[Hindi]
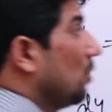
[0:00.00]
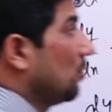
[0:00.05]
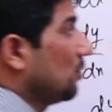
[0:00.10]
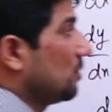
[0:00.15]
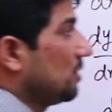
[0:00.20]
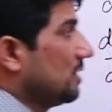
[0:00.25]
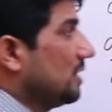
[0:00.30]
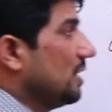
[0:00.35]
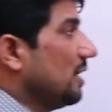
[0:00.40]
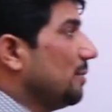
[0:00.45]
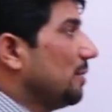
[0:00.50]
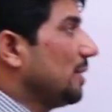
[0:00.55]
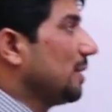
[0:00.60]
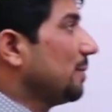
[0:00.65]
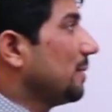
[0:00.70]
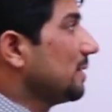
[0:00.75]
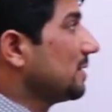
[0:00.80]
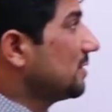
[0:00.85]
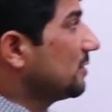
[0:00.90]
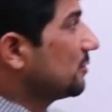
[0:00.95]
तो जी ये हमारे
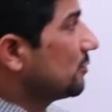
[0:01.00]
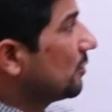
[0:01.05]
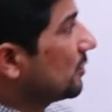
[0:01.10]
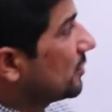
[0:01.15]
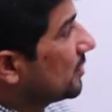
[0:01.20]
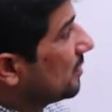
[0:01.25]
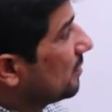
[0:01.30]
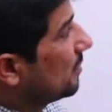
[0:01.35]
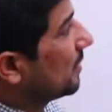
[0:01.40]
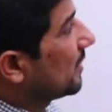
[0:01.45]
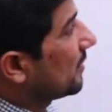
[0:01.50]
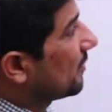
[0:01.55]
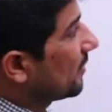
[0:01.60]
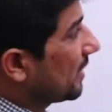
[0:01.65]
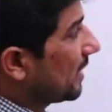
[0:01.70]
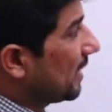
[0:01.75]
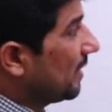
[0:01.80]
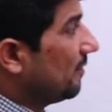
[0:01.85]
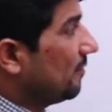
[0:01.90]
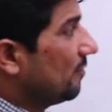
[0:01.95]
पास सिचुएशन बन
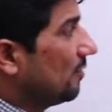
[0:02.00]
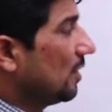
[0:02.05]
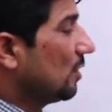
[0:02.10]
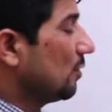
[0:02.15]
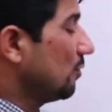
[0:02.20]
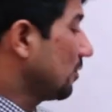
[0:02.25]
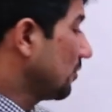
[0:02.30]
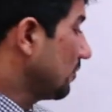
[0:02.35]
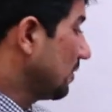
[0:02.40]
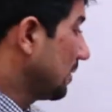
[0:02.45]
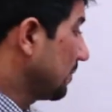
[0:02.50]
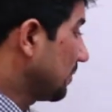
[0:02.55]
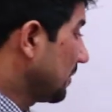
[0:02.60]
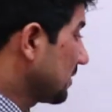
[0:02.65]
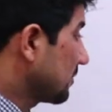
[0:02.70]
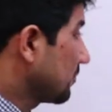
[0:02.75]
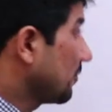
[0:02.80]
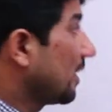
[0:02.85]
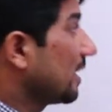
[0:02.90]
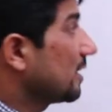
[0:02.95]
रही है वन ओवर वन
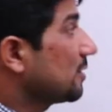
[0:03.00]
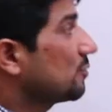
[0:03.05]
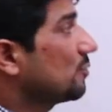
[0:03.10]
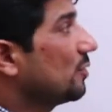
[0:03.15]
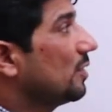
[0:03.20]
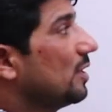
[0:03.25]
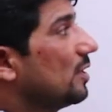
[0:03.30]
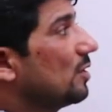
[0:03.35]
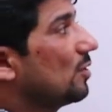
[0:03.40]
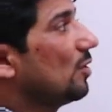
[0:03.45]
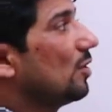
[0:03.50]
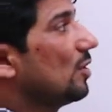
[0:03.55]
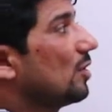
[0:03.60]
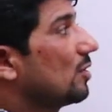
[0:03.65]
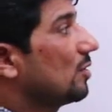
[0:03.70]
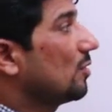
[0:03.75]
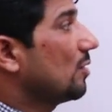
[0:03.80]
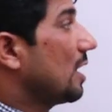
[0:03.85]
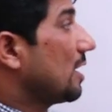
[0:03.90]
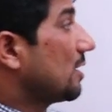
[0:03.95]
प्लस वाई स्क्वायर
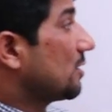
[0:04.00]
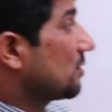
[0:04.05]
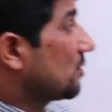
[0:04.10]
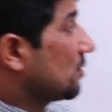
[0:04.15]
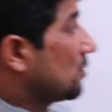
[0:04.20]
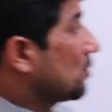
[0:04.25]
और एक्स